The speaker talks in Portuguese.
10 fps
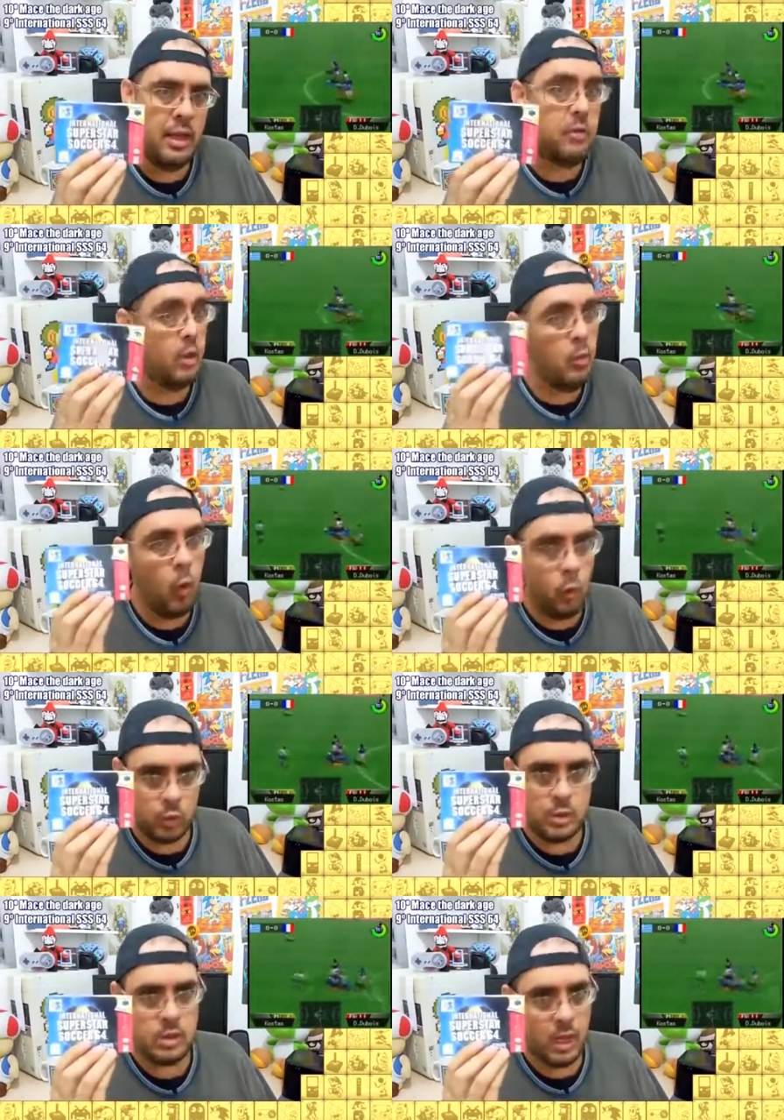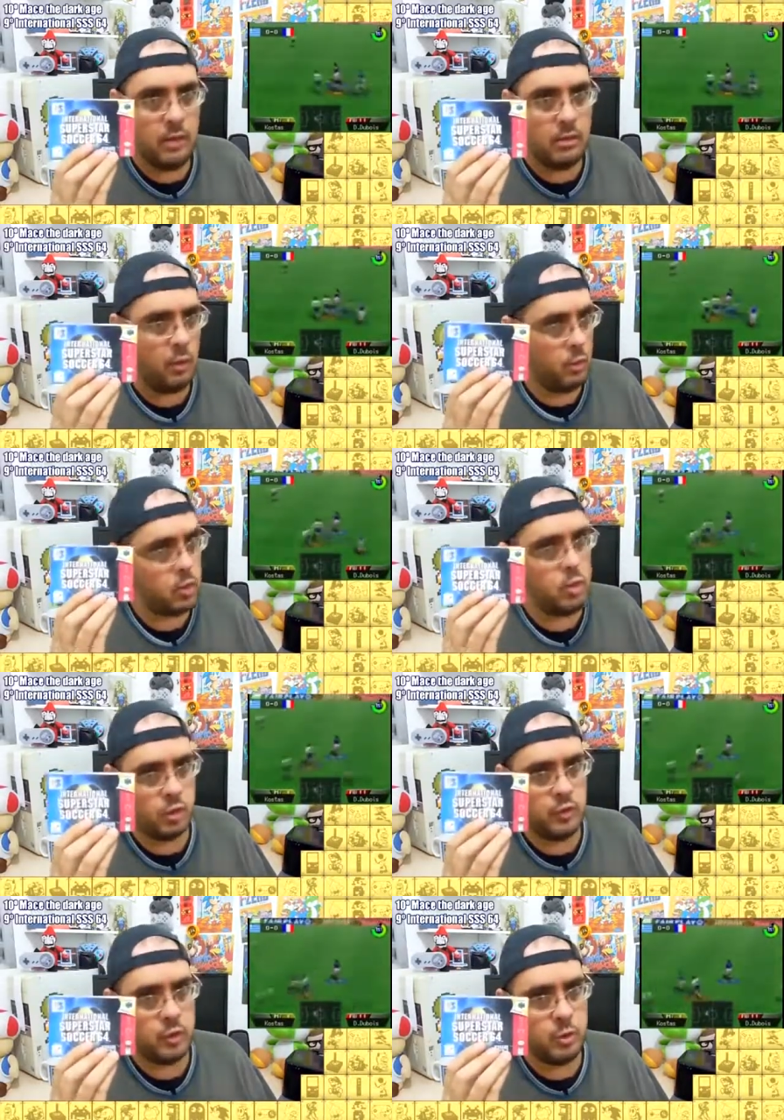Eu tenho outros, tá? Tenho outros
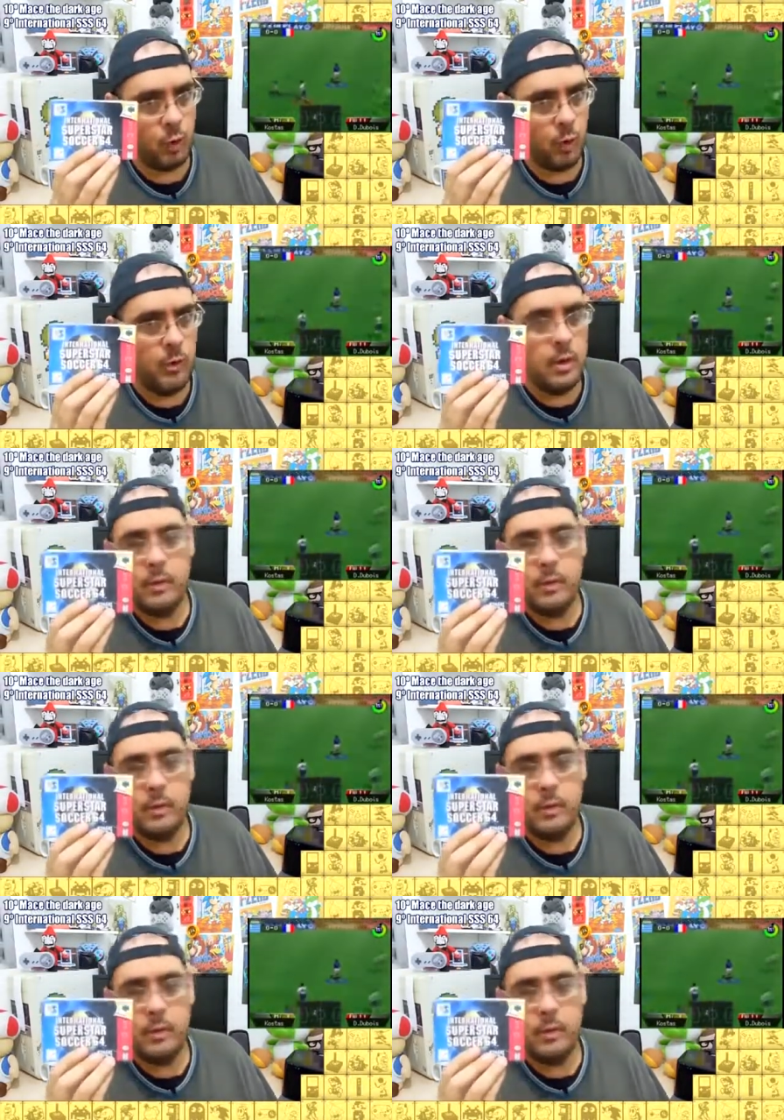joguinhos de futebol.